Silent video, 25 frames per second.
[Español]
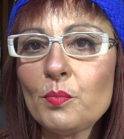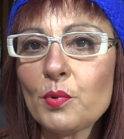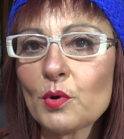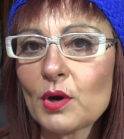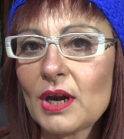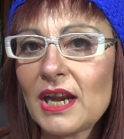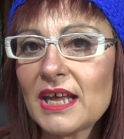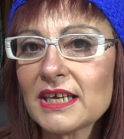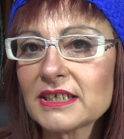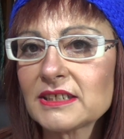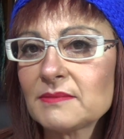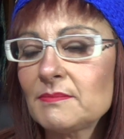
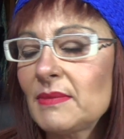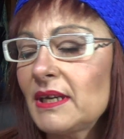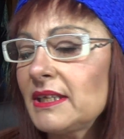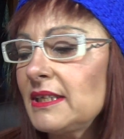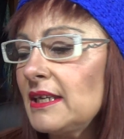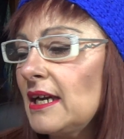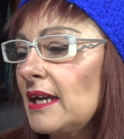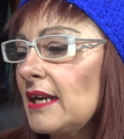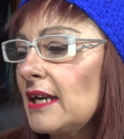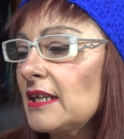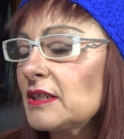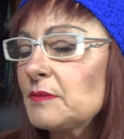por las
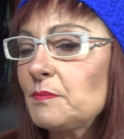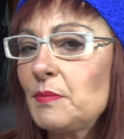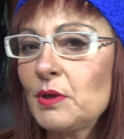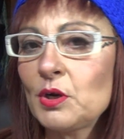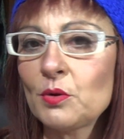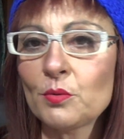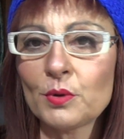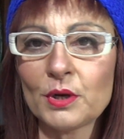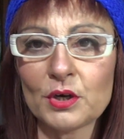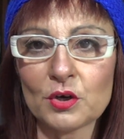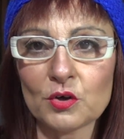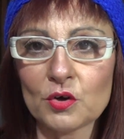mañanas.
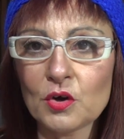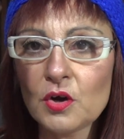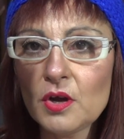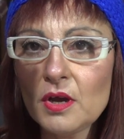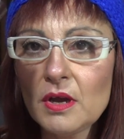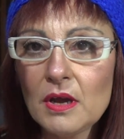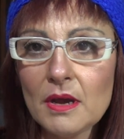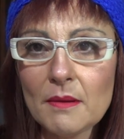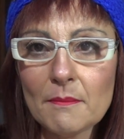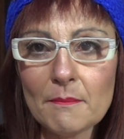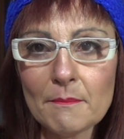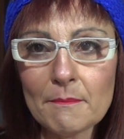Pero bueno,
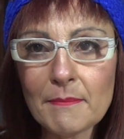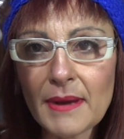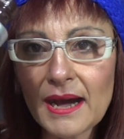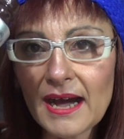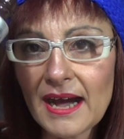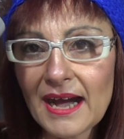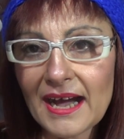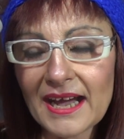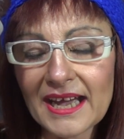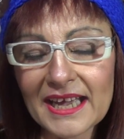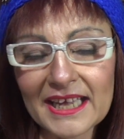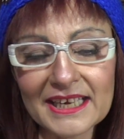
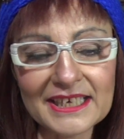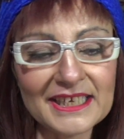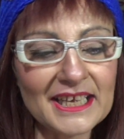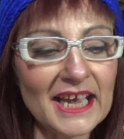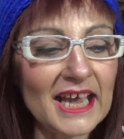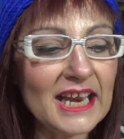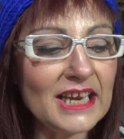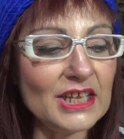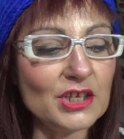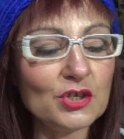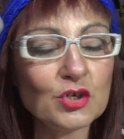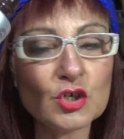va
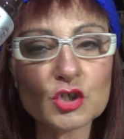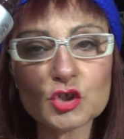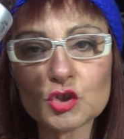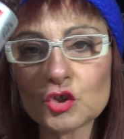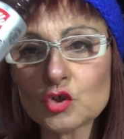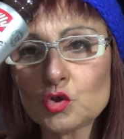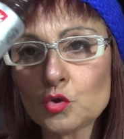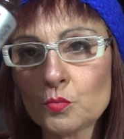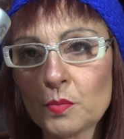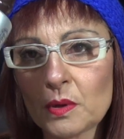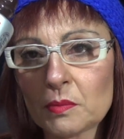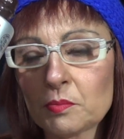genial y yo
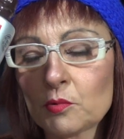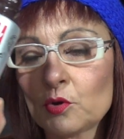estoy súper